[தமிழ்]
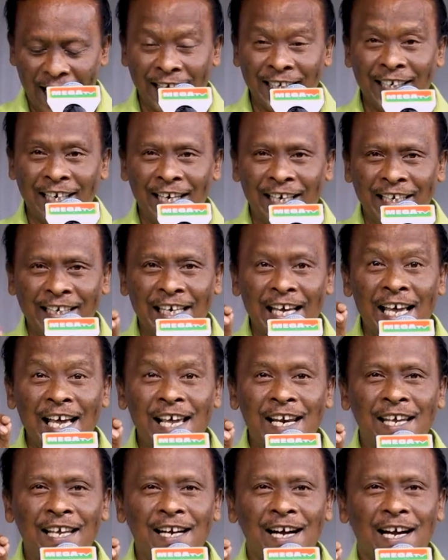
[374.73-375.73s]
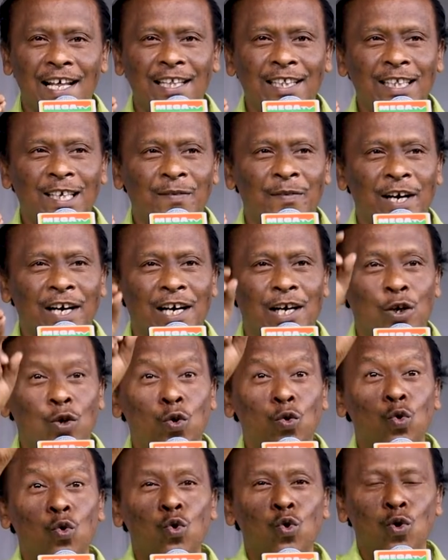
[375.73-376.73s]
அதில் ஏறி நடந்தவர்கள்
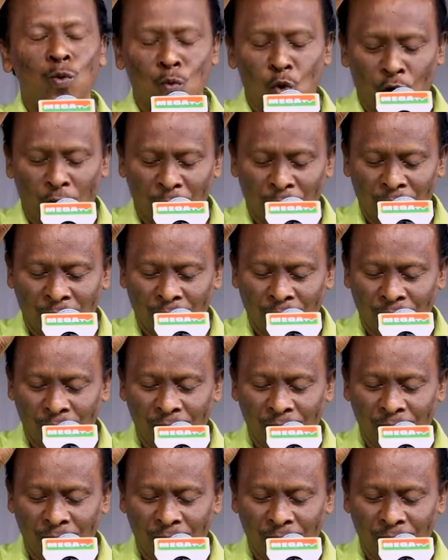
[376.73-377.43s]
நூறு முகம்